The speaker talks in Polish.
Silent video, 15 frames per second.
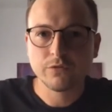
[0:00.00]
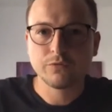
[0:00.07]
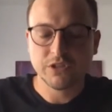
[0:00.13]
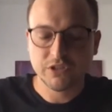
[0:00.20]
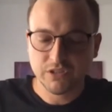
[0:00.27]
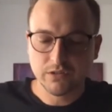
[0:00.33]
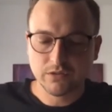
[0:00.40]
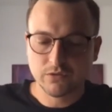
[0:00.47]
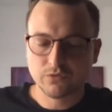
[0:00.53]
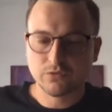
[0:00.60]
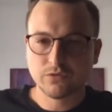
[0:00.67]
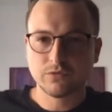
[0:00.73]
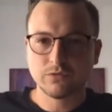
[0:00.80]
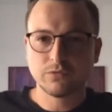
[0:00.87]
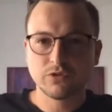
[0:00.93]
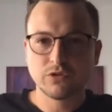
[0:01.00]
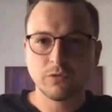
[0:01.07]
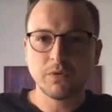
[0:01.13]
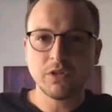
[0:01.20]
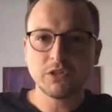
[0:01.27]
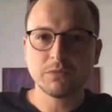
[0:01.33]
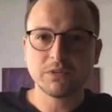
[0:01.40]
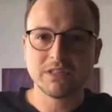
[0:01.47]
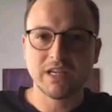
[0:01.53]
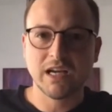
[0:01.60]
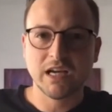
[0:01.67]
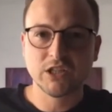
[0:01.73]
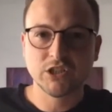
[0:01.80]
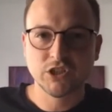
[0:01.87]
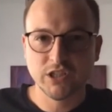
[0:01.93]
Właśnie zrobiliśmy
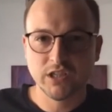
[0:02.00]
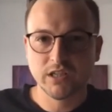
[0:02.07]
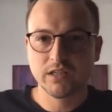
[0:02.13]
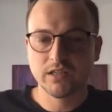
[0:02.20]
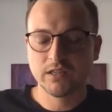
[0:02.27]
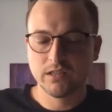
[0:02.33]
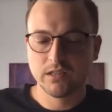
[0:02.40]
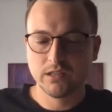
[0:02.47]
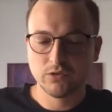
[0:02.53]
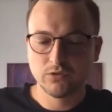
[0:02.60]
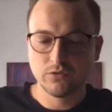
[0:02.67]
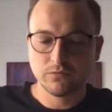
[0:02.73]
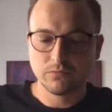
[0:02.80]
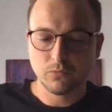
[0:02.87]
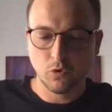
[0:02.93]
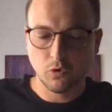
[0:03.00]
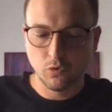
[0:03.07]
tak, że y,